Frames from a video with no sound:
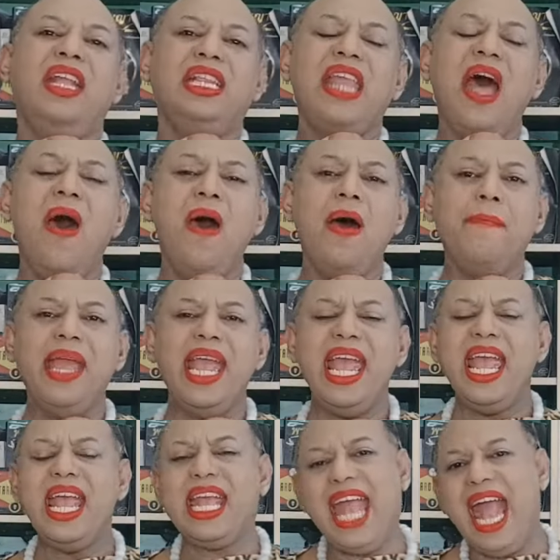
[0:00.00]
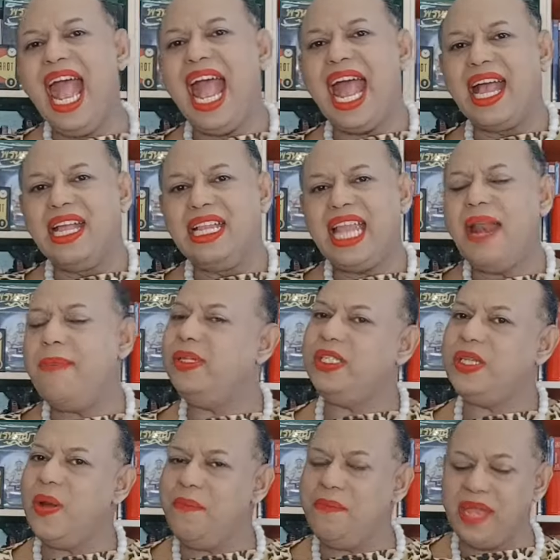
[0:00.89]
ต่อมาค่ะท่านผู้
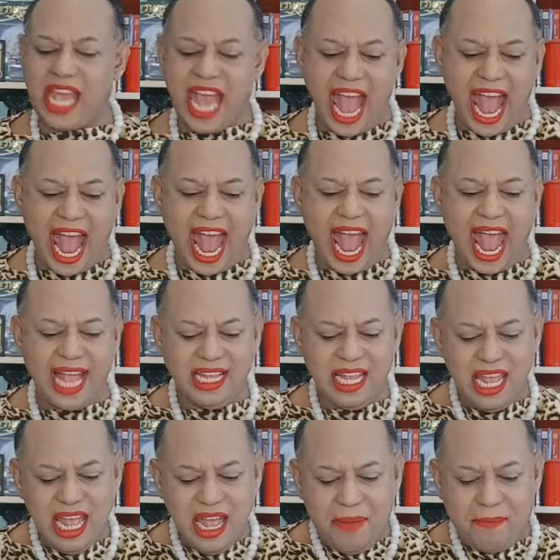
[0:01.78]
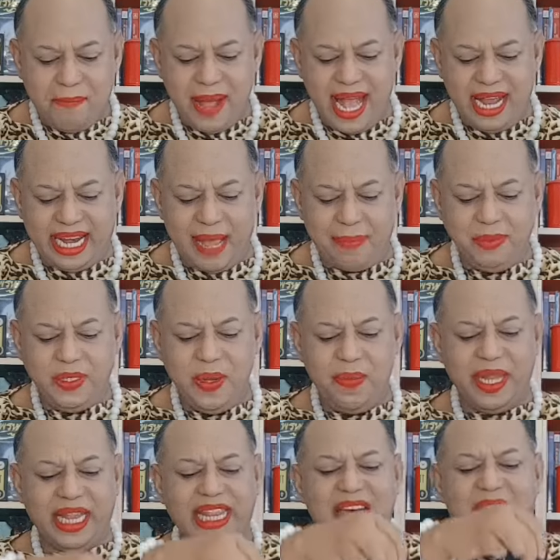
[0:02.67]
ชมค่ะมารับชม
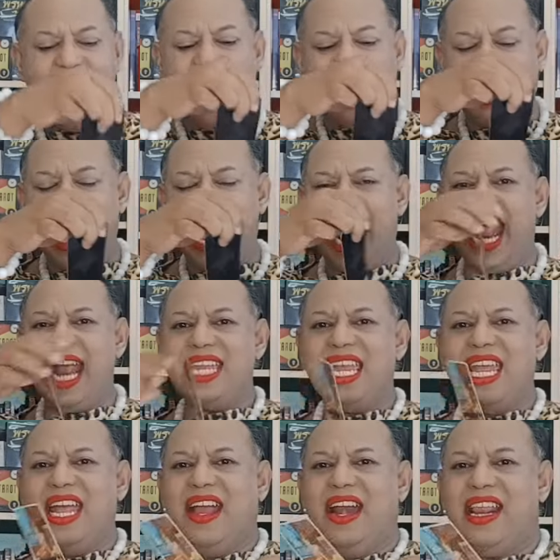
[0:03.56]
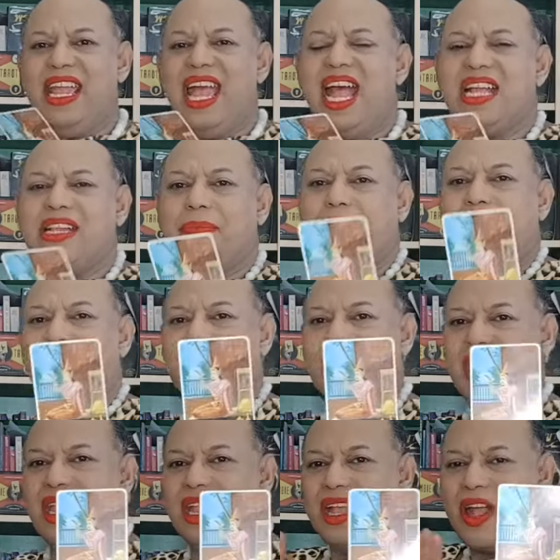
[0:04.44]
กันต่อนะ เรื่อง
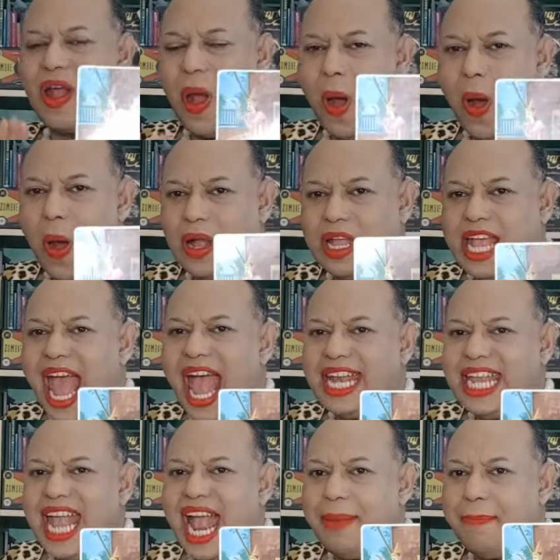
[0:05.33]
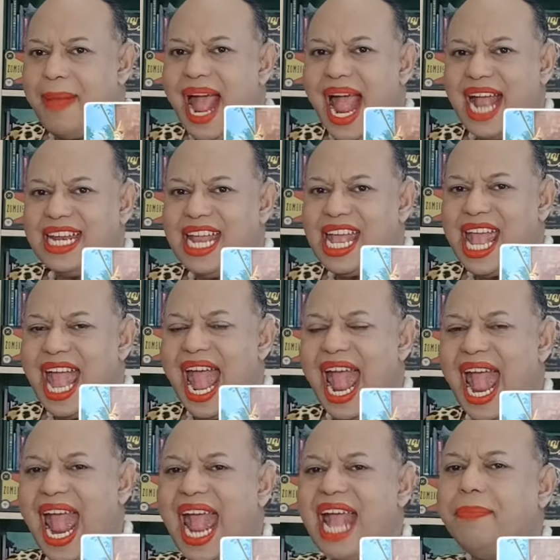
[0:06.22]
ของการงานบ้างนะ
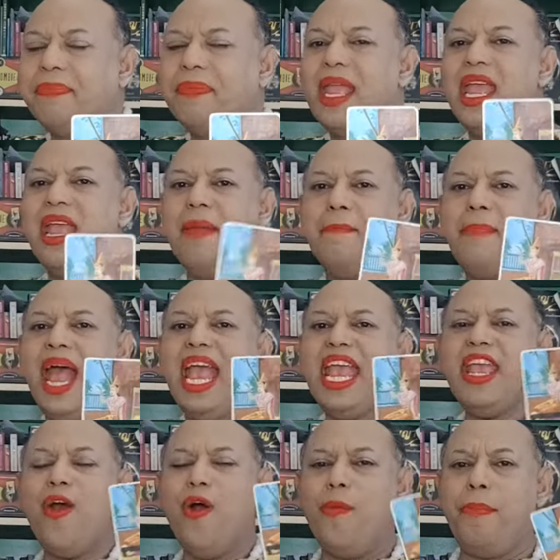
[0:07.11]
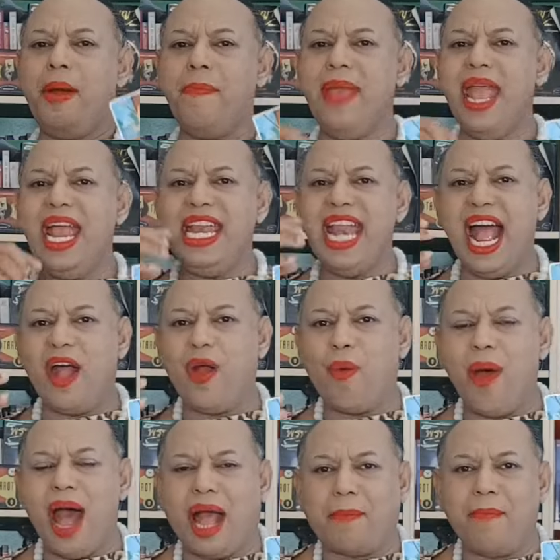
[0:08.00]
คะไพ่องค์พระแม่นาง
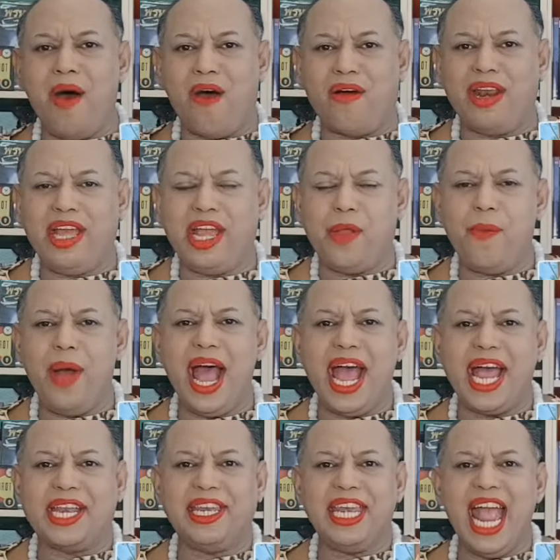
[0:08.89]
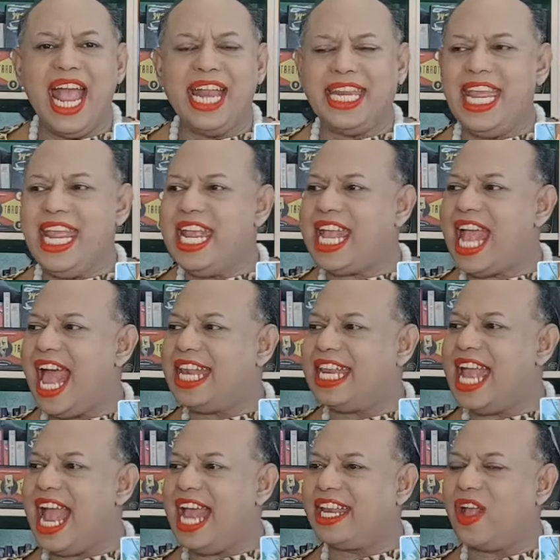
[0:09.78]
กวักบอกเลยว่าหน้าที่การ
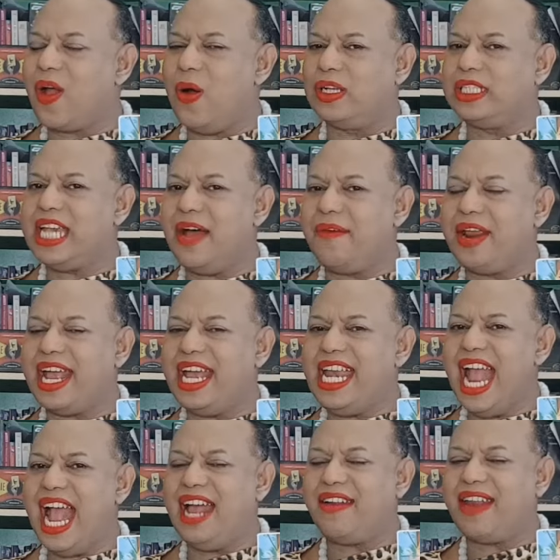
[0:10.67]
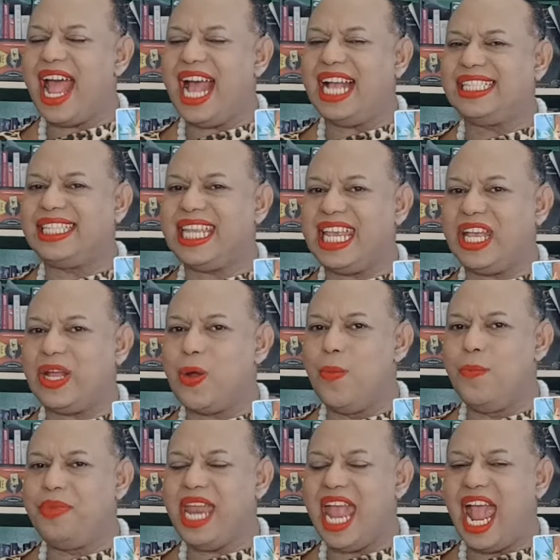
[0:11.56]
งานของชาวรัคนาราศีกุ
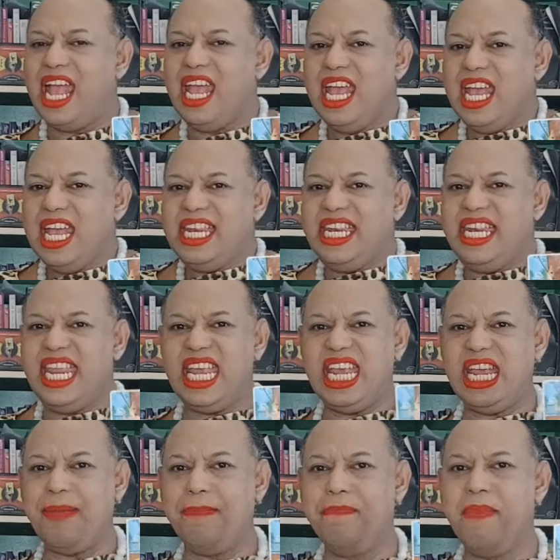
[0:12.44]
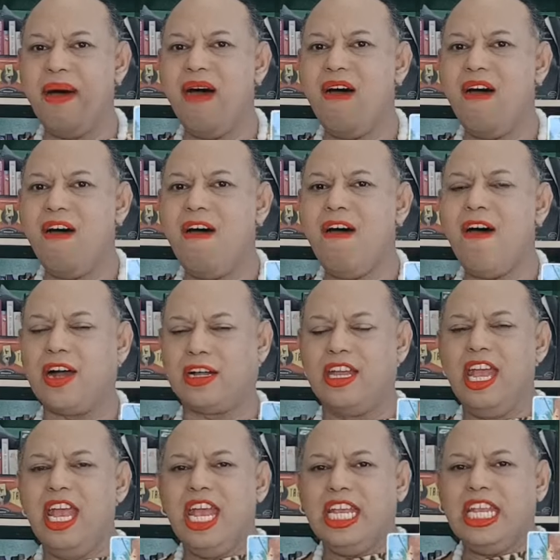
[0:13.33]
มเนี่ยดีมาก
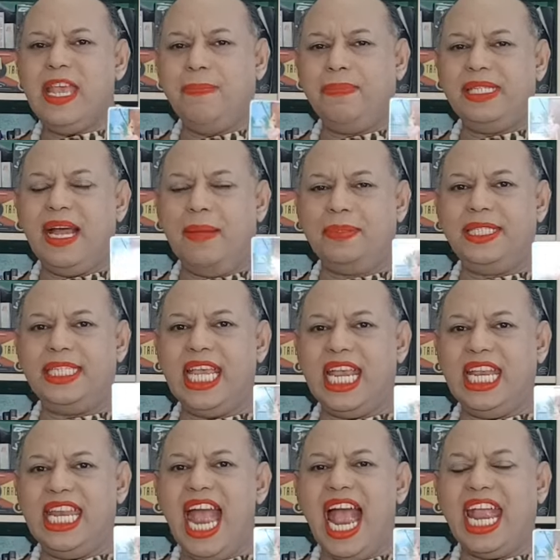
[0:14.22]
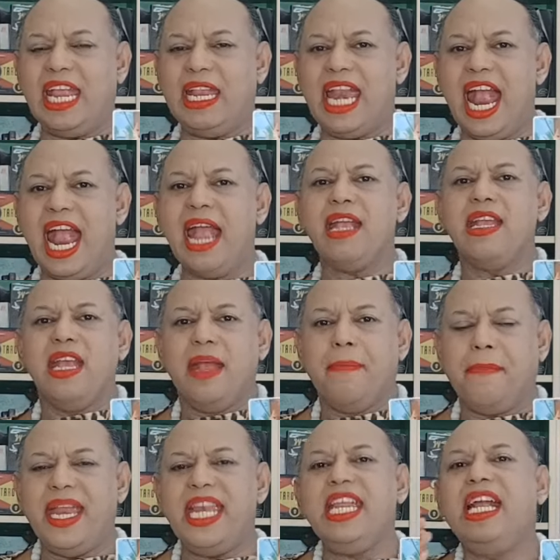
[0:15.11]
หยิบจับสิ่งใดนะ
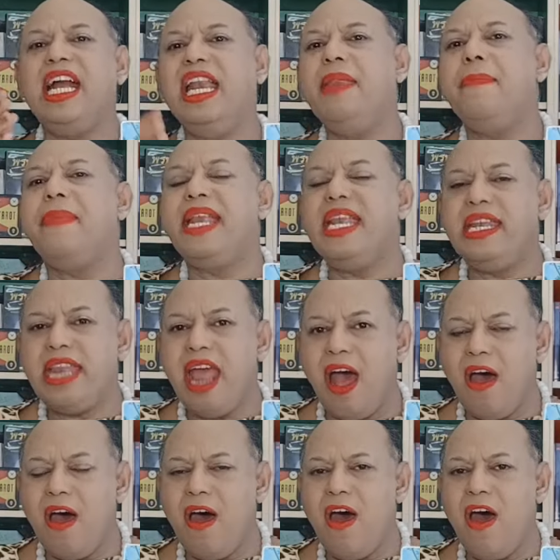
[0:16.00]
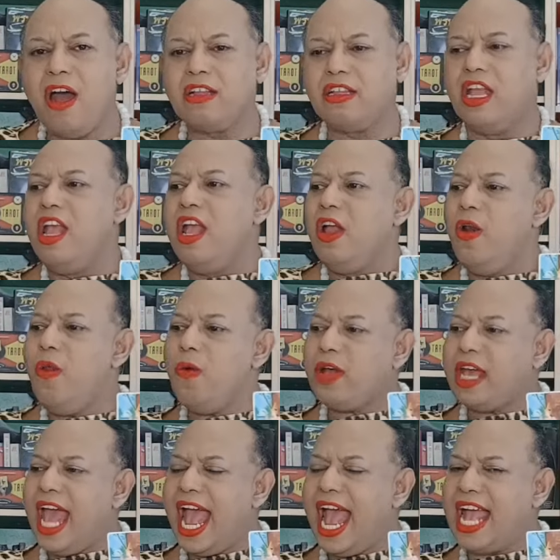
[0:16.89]
เป็นเงินเป็นทอง ลูก
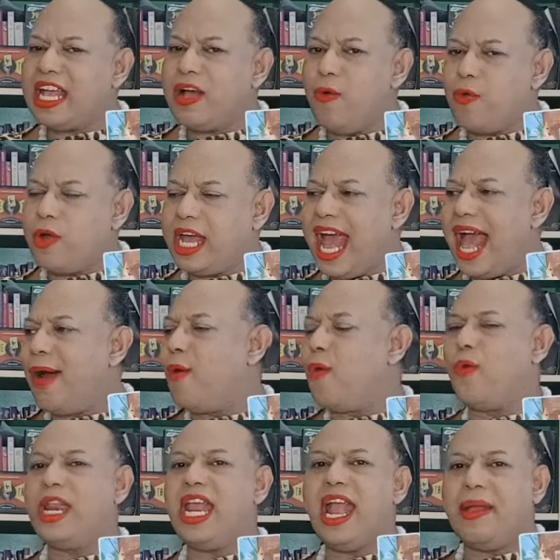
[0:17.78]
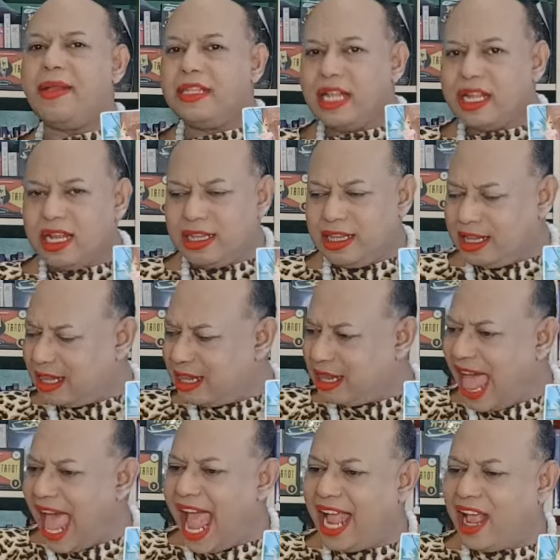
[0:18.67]
ค้าเก่าๆเนี่ย
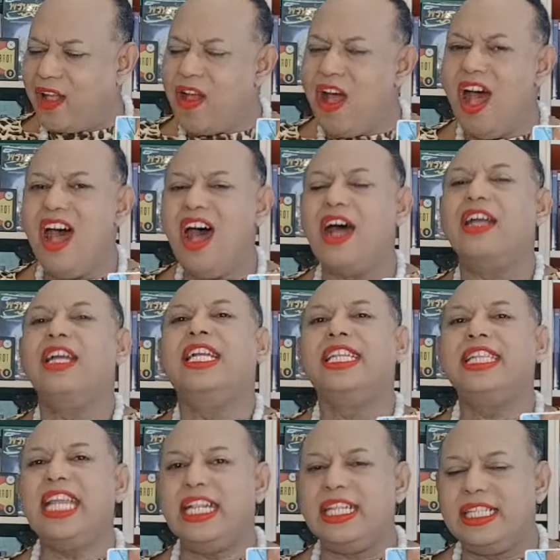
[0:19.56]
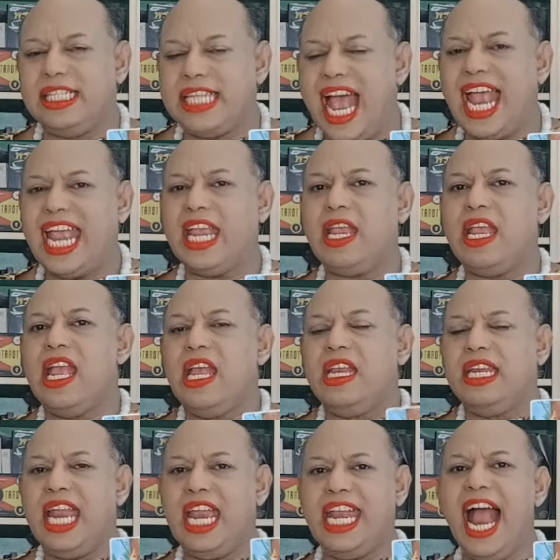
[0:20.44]
ต่างก็ติดใจ
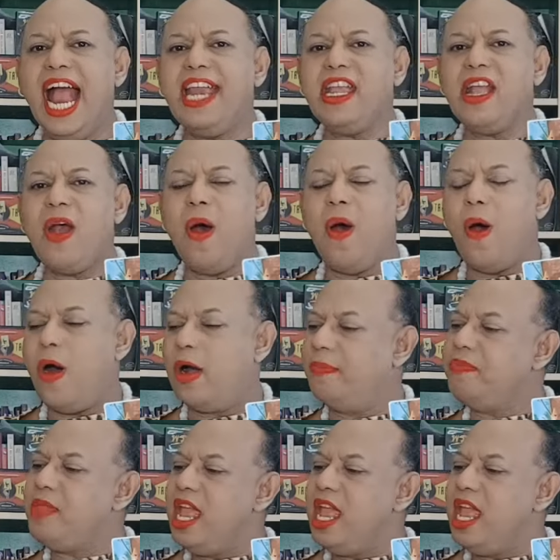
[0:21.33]
ในด้านของ